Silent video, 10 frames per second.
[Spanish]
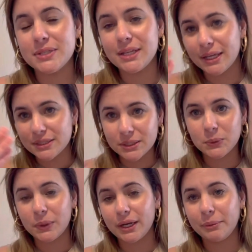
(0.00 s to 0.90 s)
Así que si
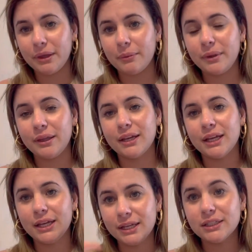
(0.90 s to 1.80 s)
tú eres amiga mía,
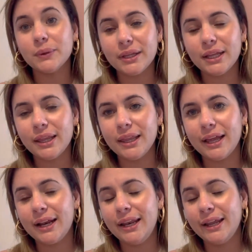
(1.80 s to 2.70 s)
te voy a,
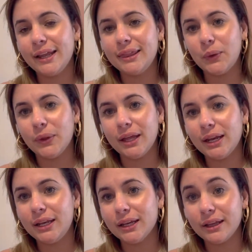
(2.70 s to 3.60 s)
te voy a dejar
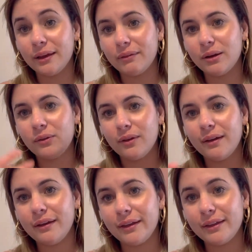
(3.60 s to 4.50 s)
el link ahí abajo.
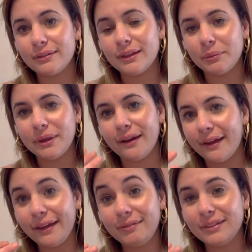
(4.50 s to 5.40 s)
Entra, amiga,
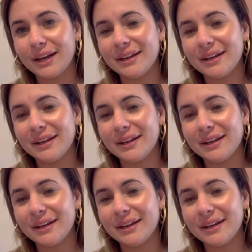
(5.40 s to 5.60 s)
entra.